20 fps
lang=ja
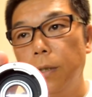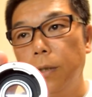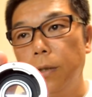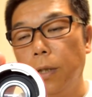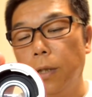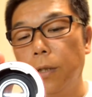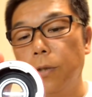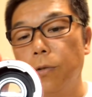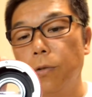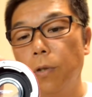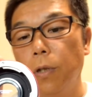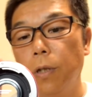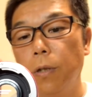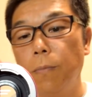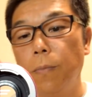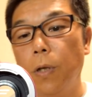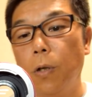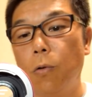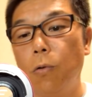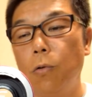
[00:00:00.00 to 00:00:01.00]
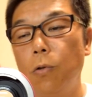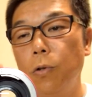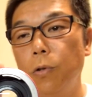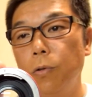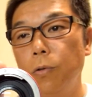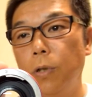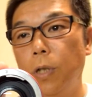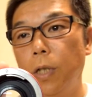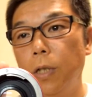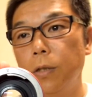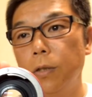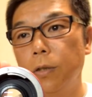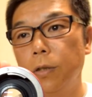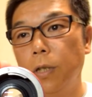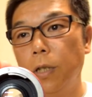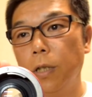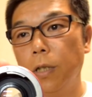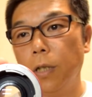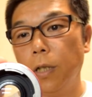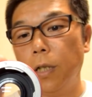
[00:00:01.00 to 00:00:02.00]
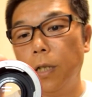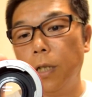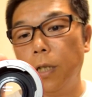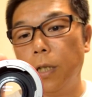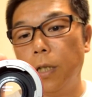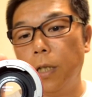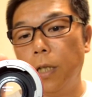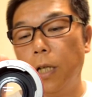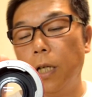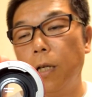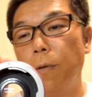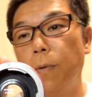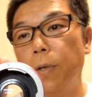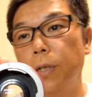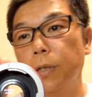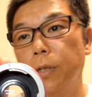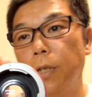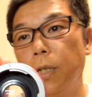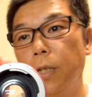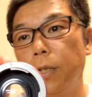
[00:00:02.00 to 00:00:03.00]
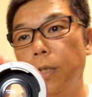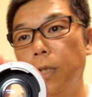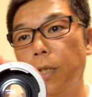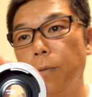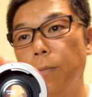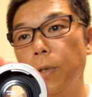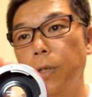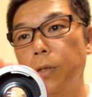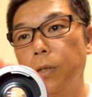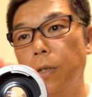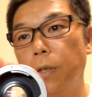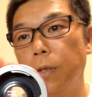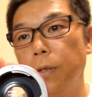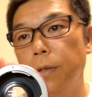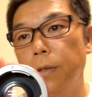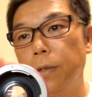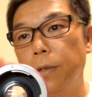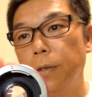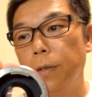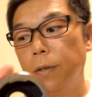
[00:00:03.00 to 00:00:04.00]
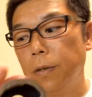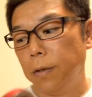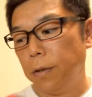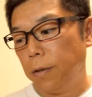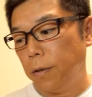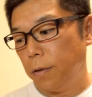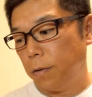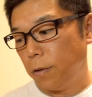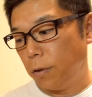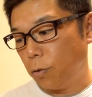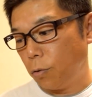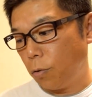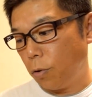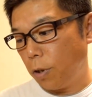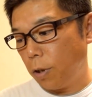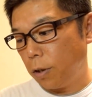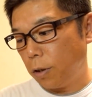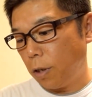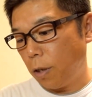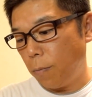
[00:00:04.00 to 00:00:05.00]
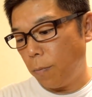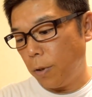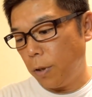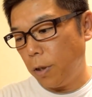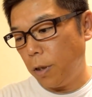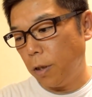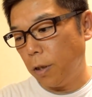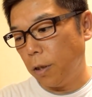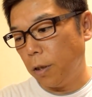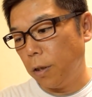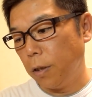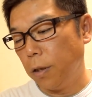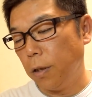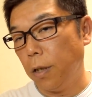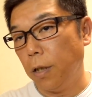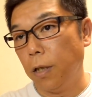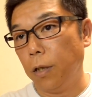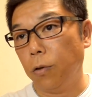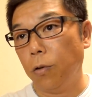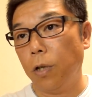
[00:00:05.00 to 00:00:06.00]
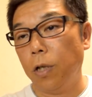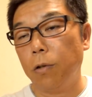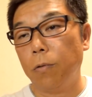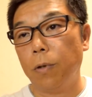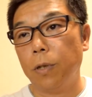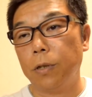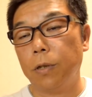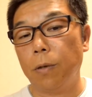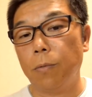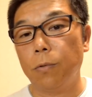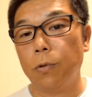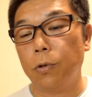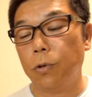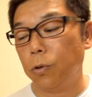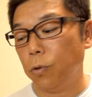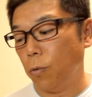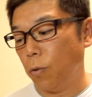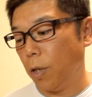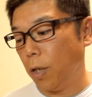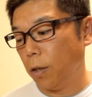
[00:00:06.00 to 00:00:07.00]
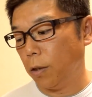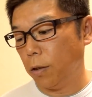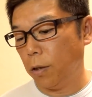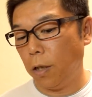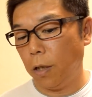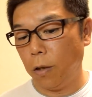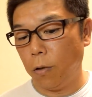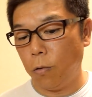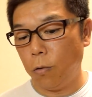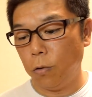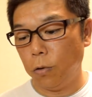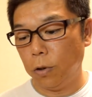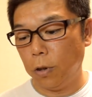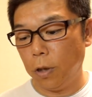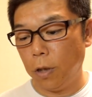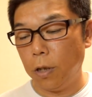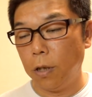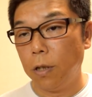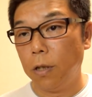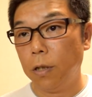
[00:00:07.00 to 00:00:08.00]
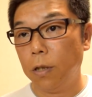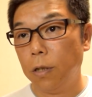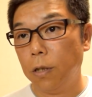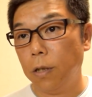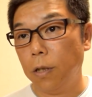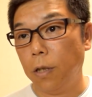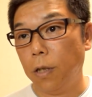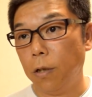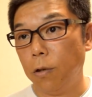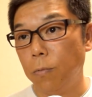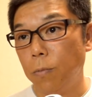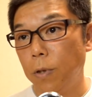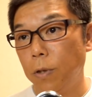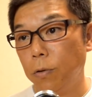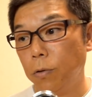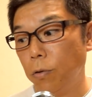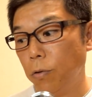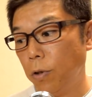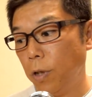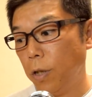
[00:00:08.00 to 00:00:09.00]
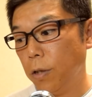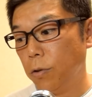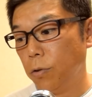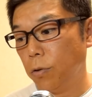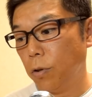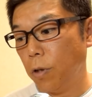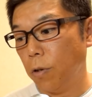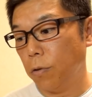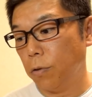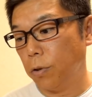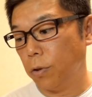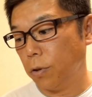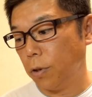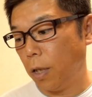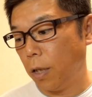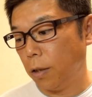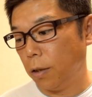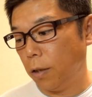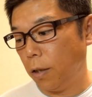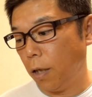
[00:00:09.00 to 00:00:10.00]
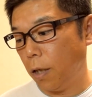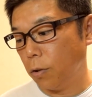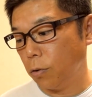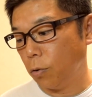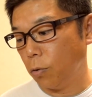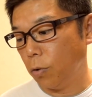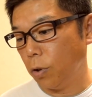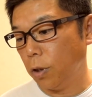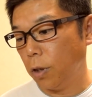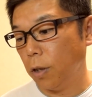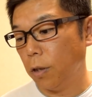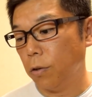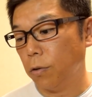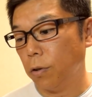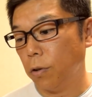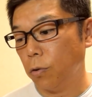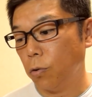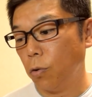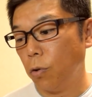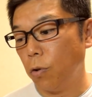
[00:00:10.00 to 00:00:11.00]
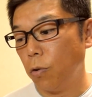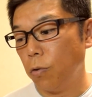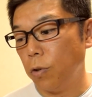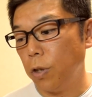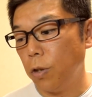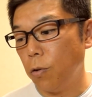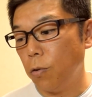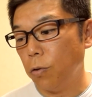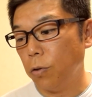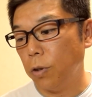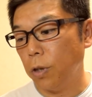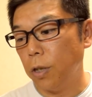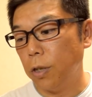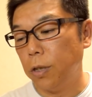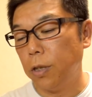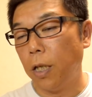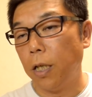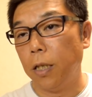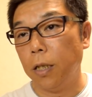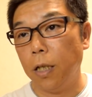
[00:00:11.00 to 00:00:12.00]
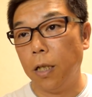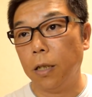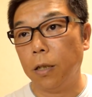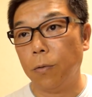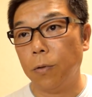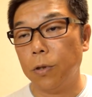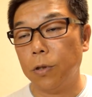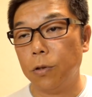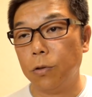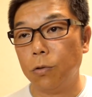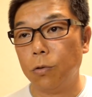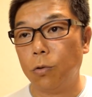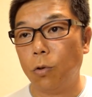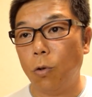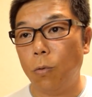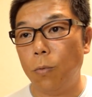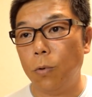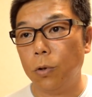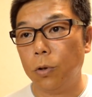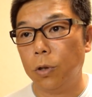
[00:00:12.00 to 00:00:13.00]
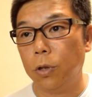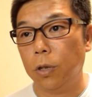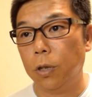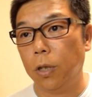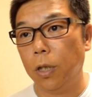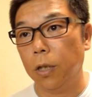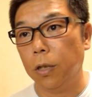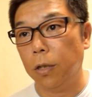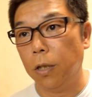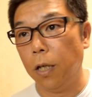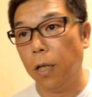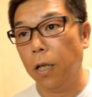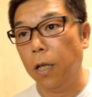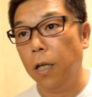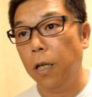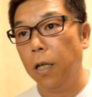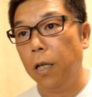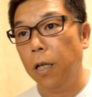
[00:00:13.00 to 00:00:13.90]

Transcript: なんですよね。まあこういう感じでなかなか悩まされてきました。でそれがために、えっ、ー、と、α7-2 を買って、こんなね、L マウントのレンズとかを使って遊んでたんですけど、それをニコンでしたいなって私ずっと思ってて、